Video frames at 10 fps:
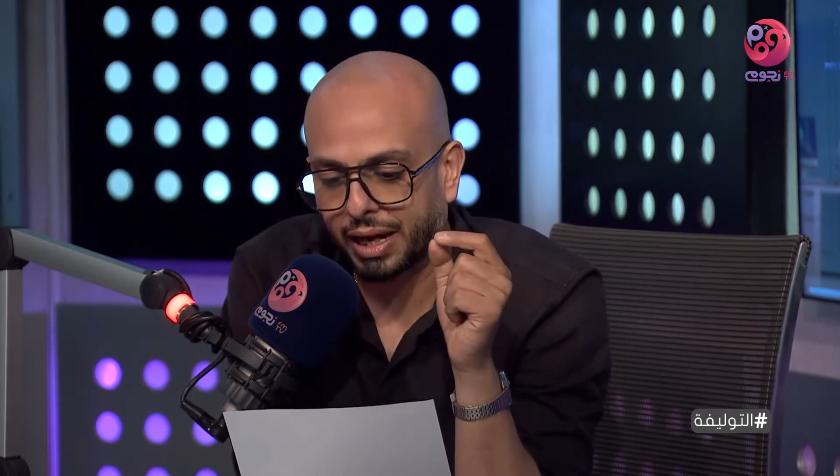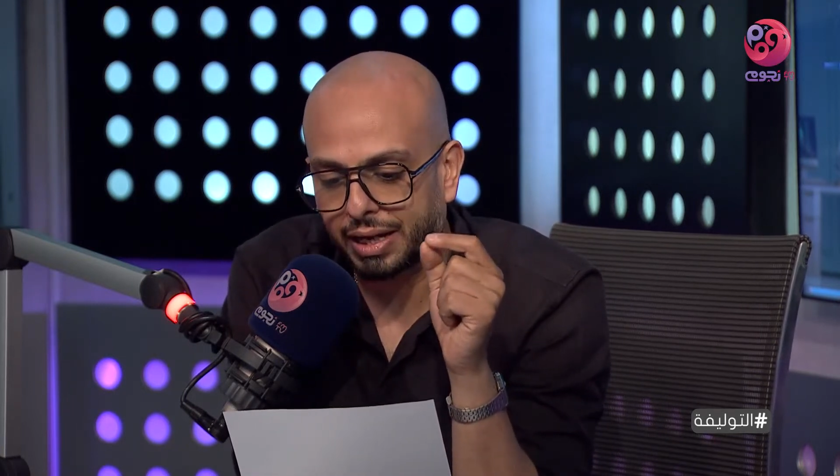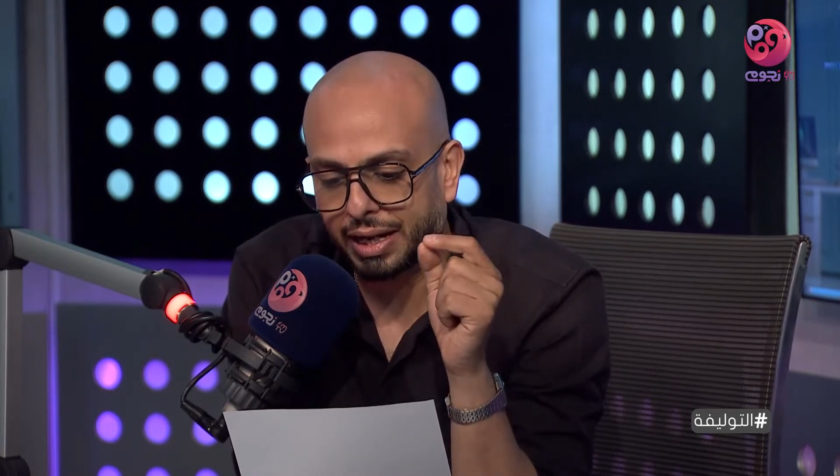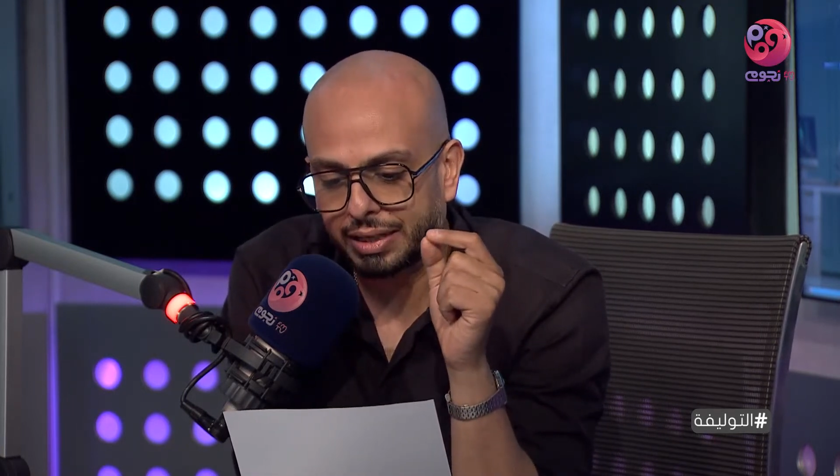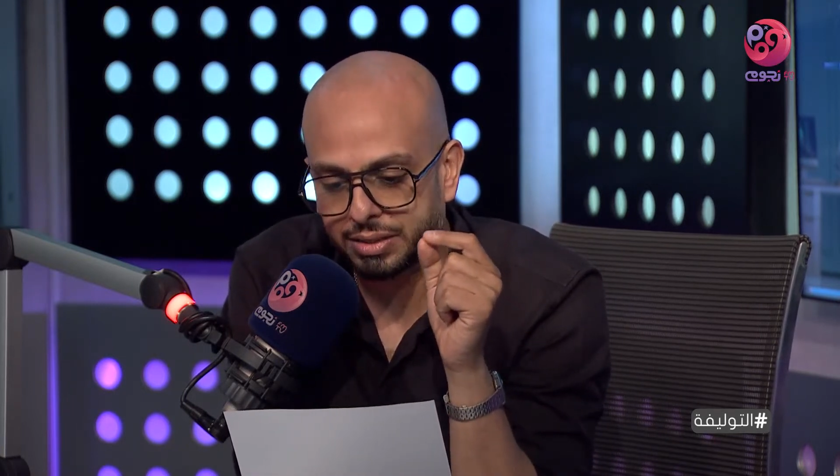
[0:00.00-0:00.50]

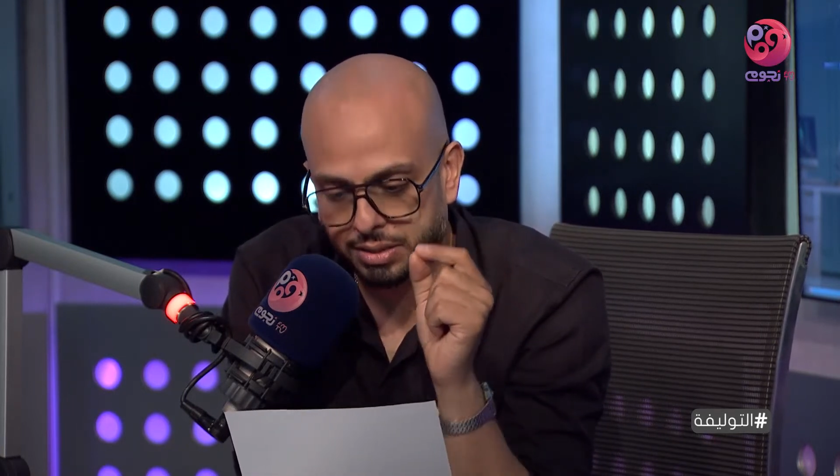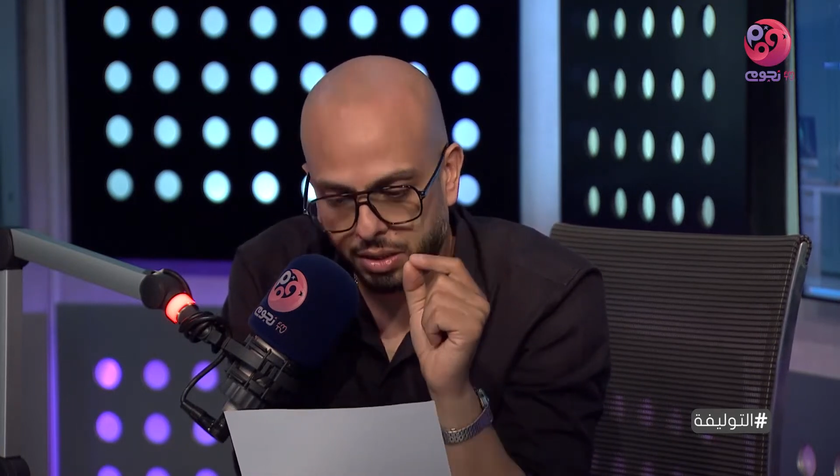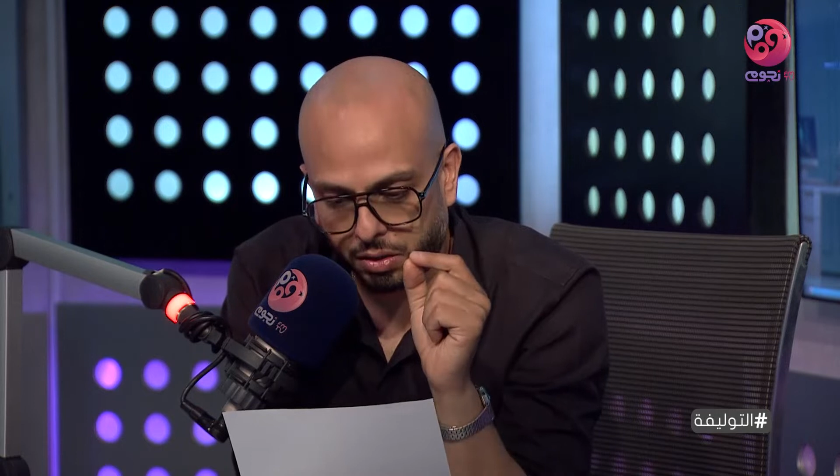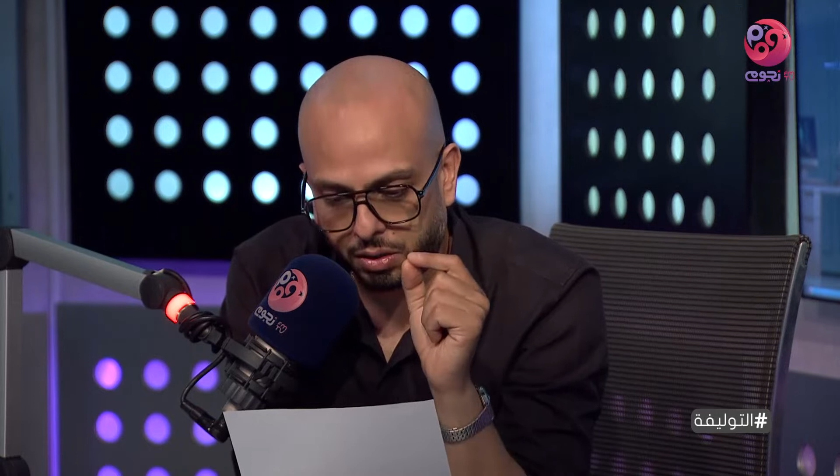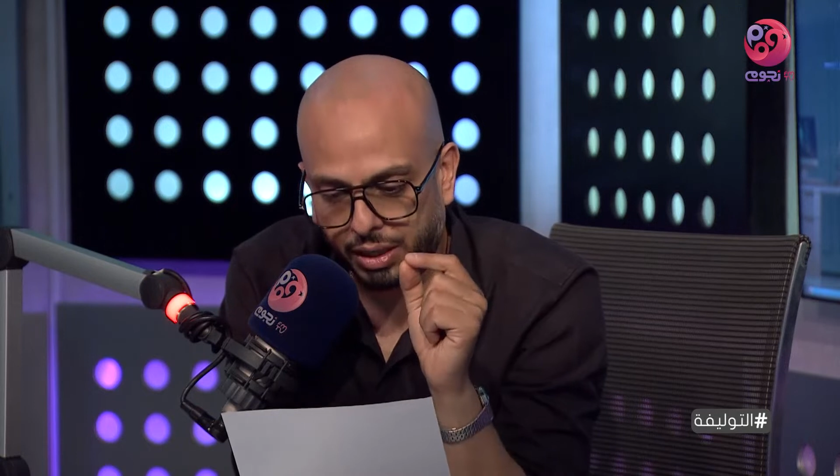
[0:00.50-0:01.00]
عن
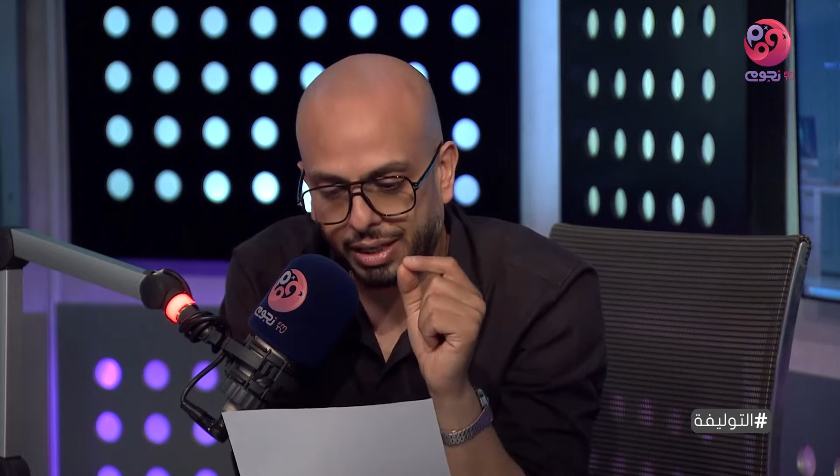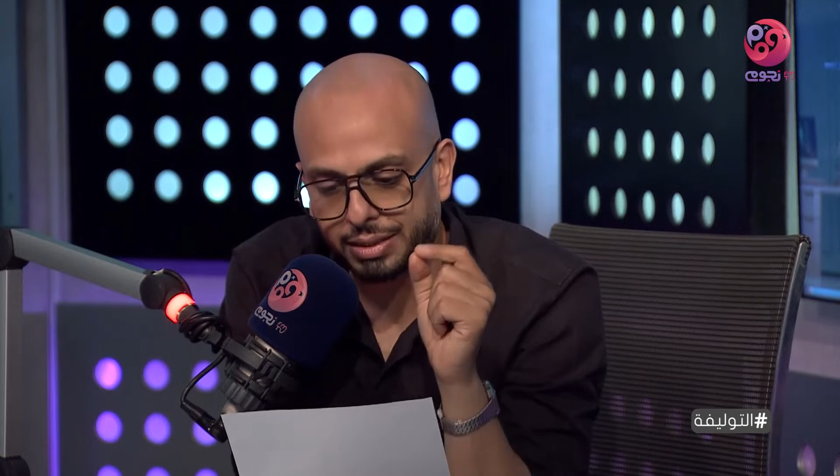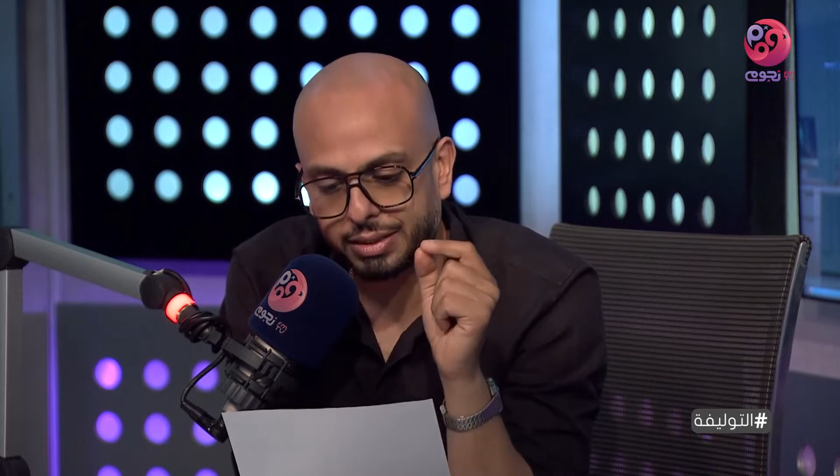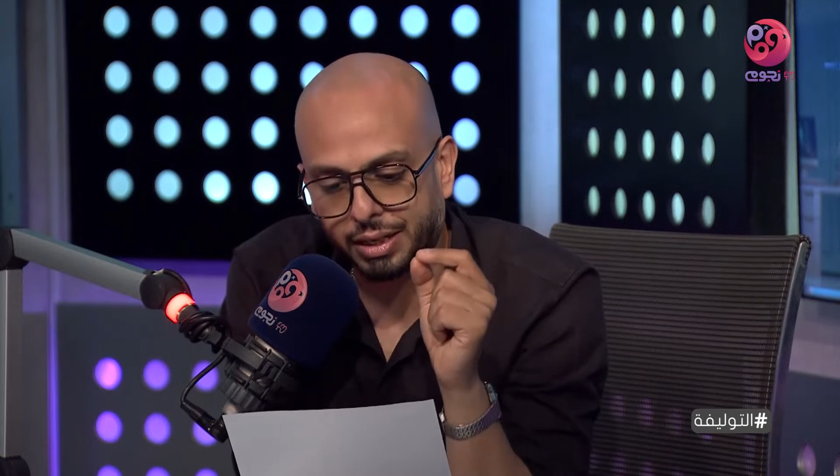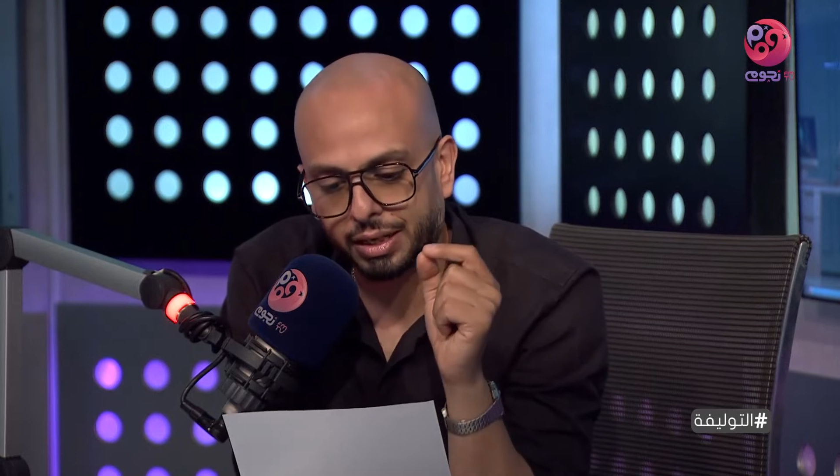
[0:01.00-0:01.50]
الانساق
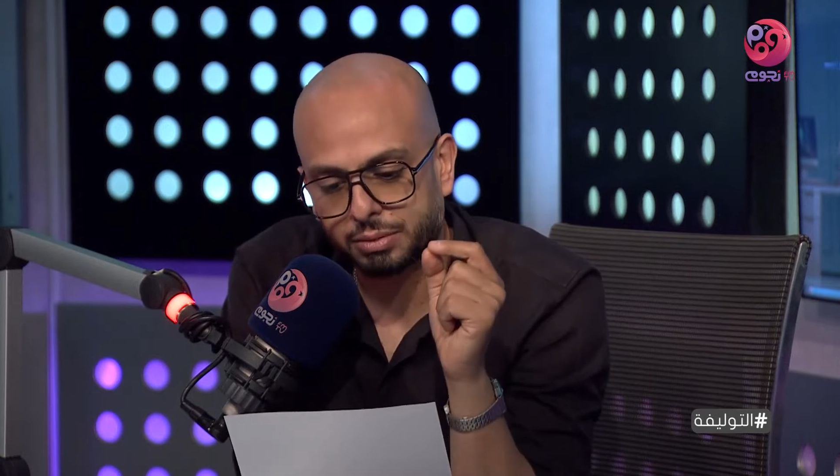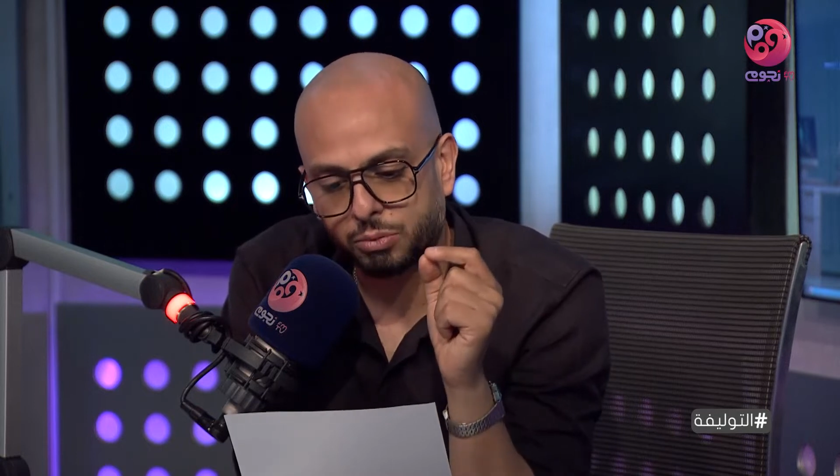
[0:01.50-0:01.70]
التي كانت